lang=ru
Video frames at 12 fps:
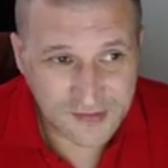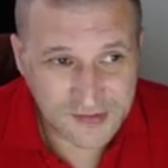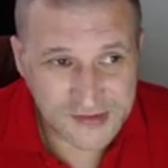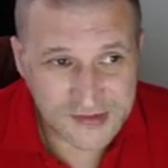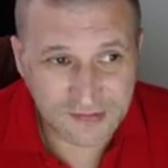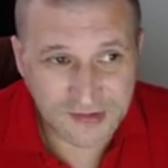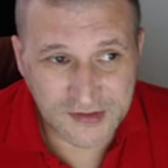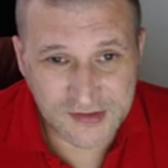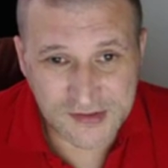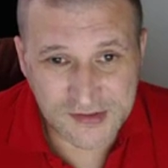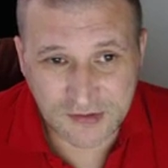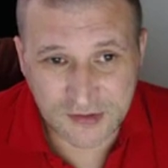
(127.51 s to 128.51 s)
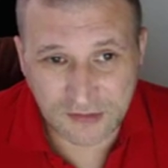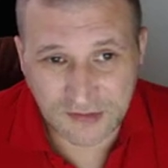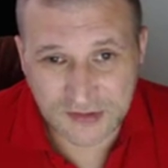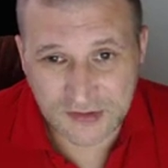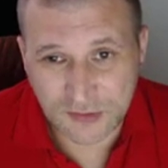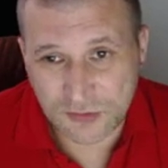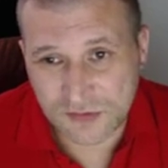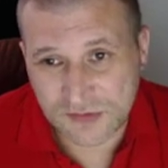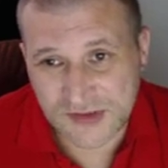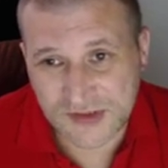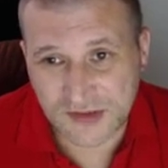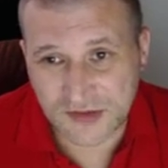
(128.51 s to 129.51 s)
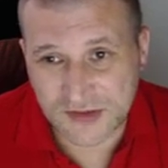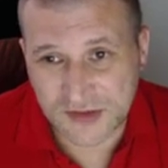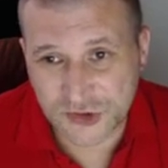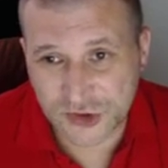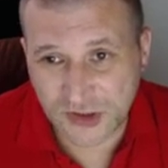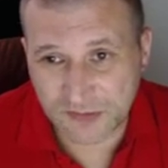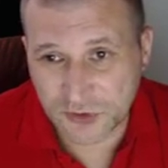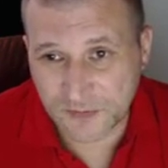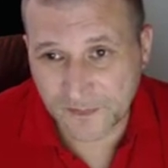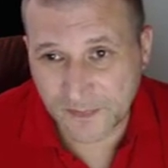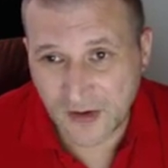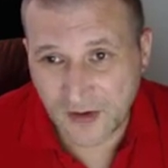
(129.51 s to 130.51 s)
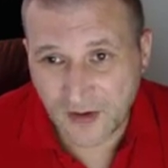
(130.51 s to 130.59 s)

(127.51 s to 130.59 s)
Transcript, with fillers: вставляете свою аватарку, делаете шапку.